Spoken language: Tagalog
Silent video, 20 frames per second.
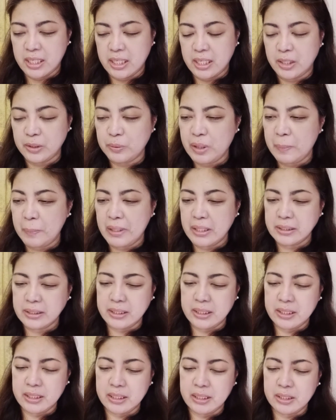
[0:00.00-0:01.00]
Ito nga pala
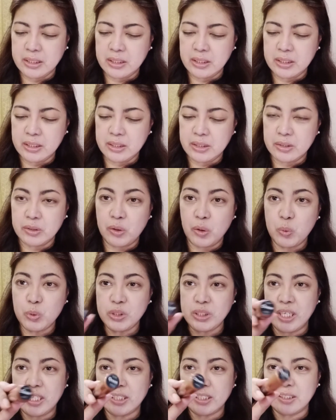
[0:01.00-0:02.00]
si
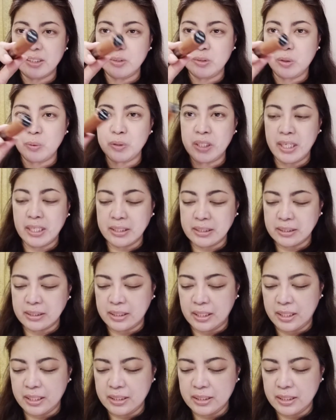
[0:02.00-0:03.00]
Ocean. Yun ang una natin
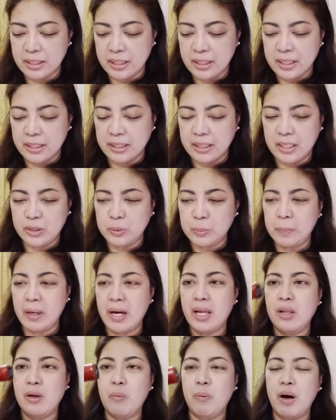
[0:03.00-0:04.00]
shade. Then, yung
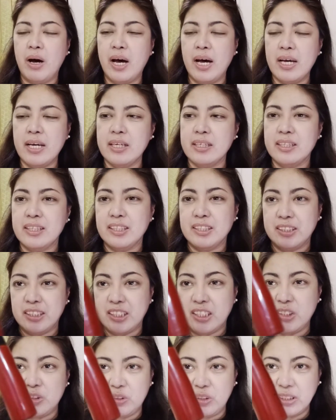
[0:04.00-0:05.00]
pangalawa,
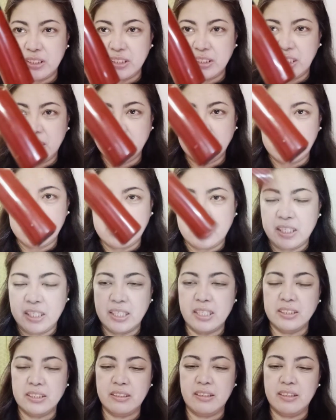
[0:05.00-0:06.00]
tingnan nyo, nagsisettle
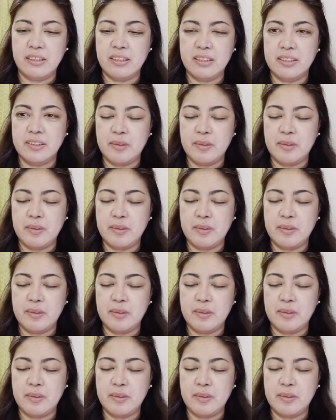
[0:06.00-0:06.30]
talaga siya